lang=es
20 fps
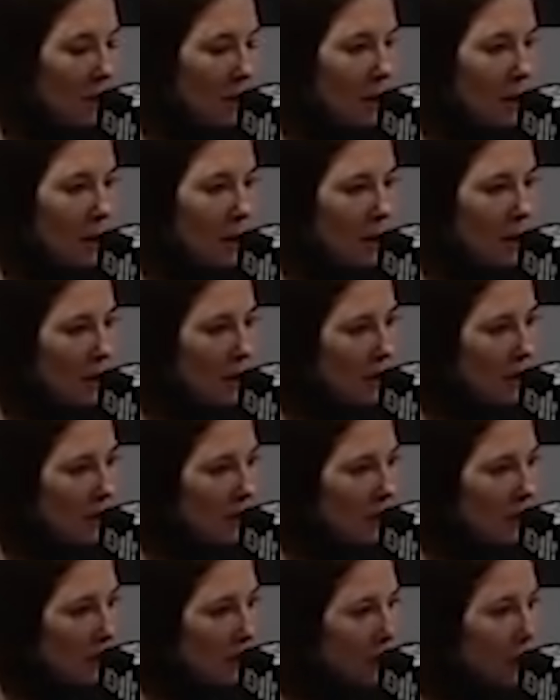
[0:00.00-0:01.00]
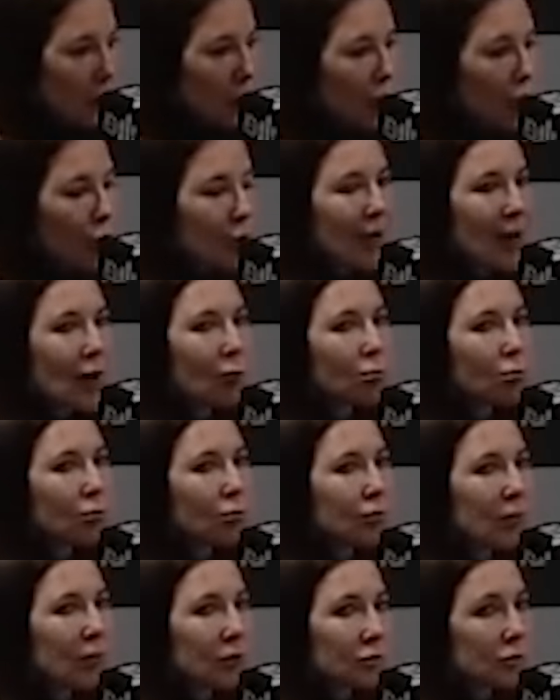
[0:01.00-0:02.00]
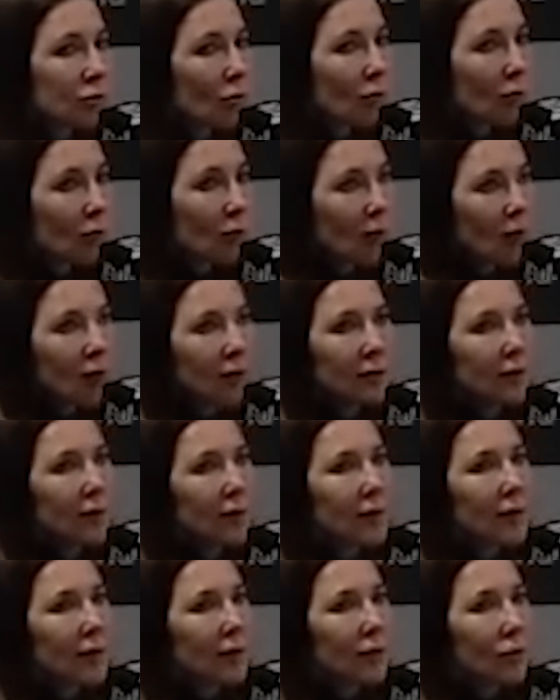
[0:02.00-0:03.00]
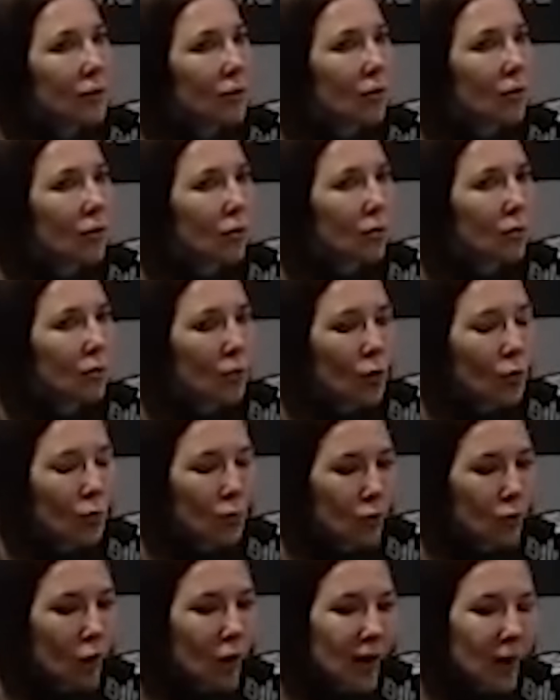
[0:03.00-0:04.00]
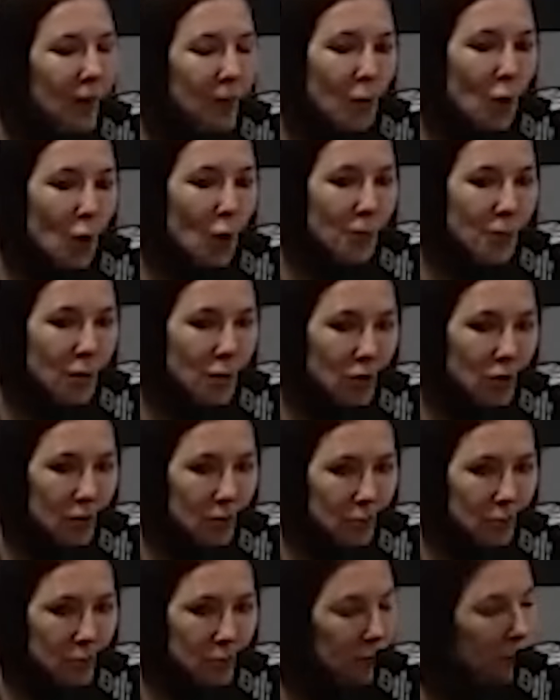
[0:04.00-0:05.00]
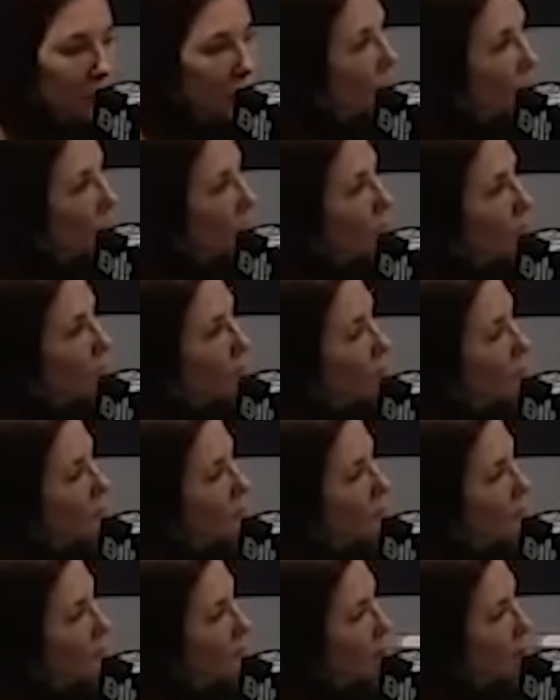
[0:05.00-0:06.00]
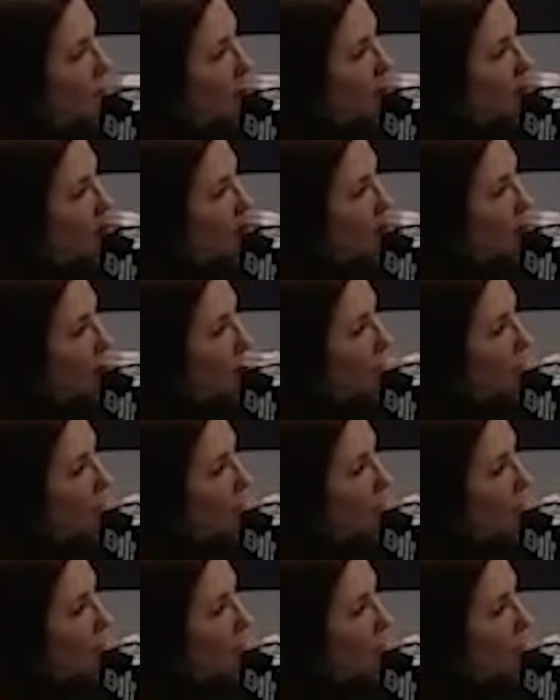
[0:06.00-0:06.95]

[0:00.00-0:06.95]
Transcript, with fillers: sino un expresidente como Macri, que comenzó su propio partido como outsider de los grandes espacios, y se